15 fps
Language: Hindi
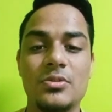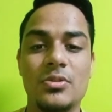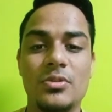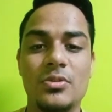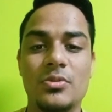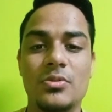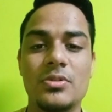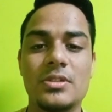जो
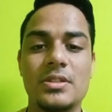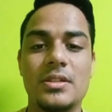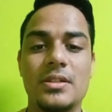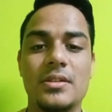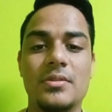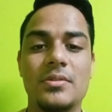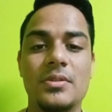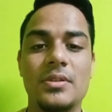नोट्स
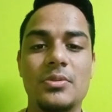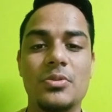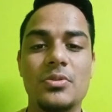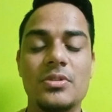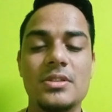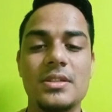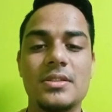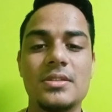है
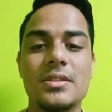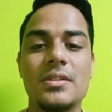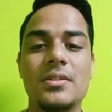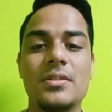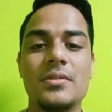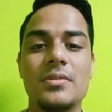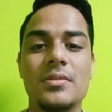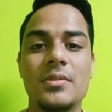नोट
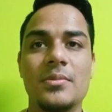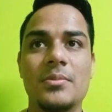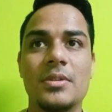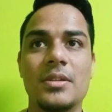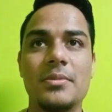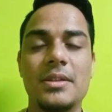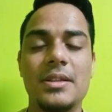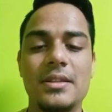सेक्शन
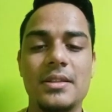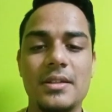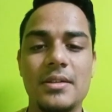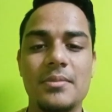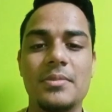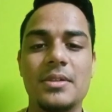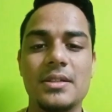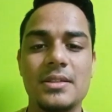मतलब
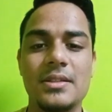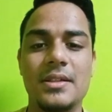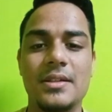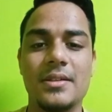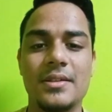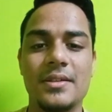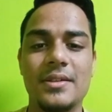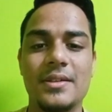इतना मस्त है
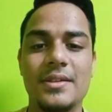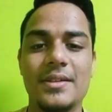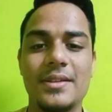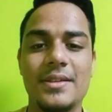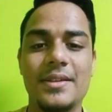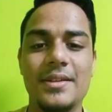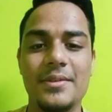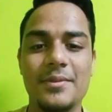
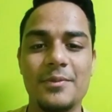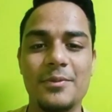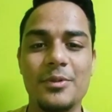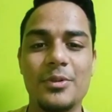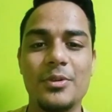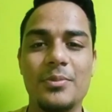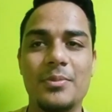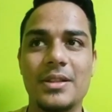कि
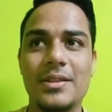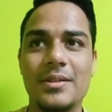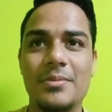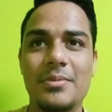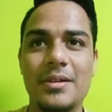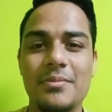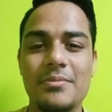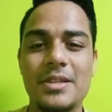वो
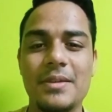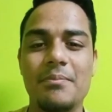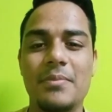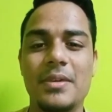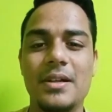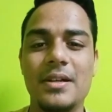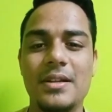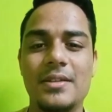मतलब हम जब
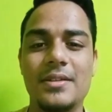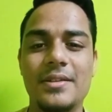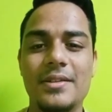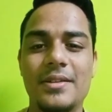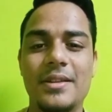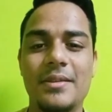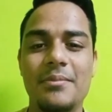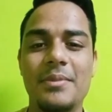पढ़ रहे
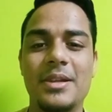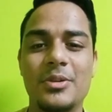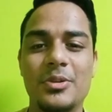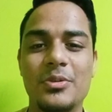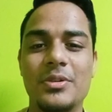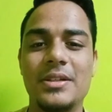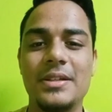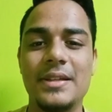थे तब मेरे
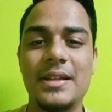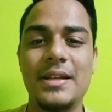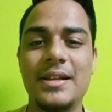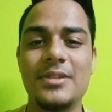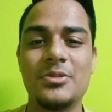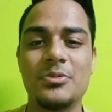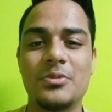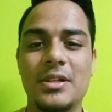को
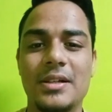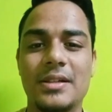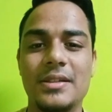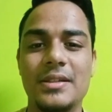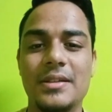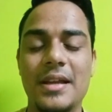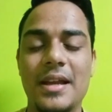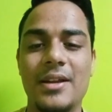रियलाइज़ हुआ
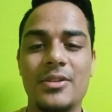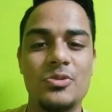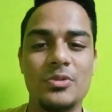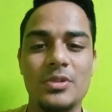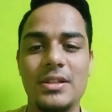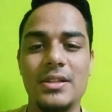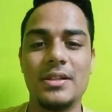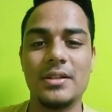कि
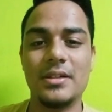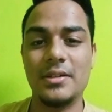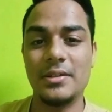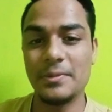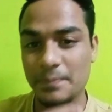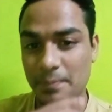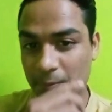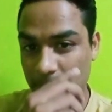एक्चुअली अगर
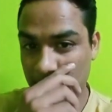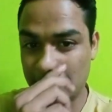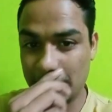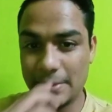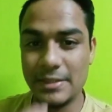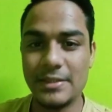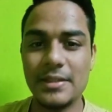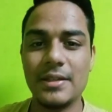
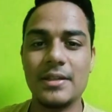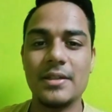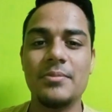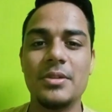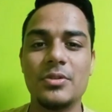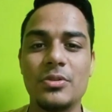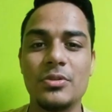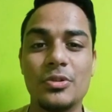कहीं से अगर
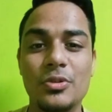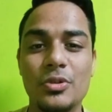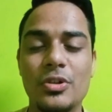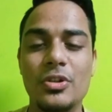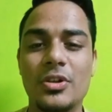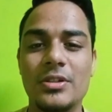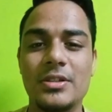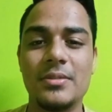मेरे को गुड
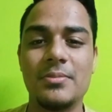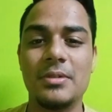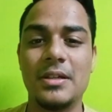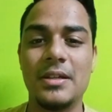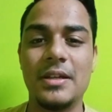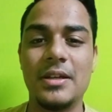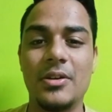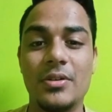डॉक्टर
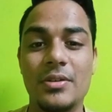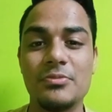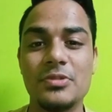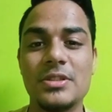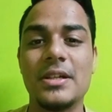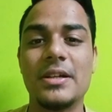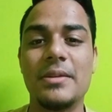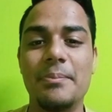बनना है और
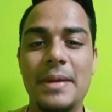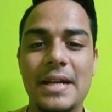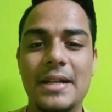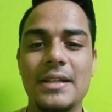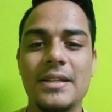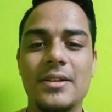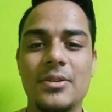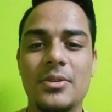मुझे अगर
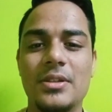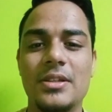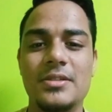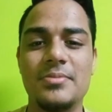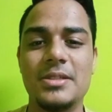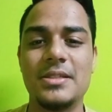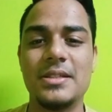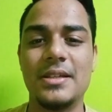प्रैक्टिकल
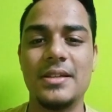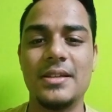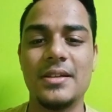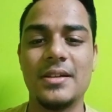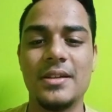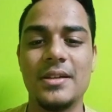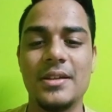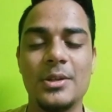नॉलेज भी चाहिए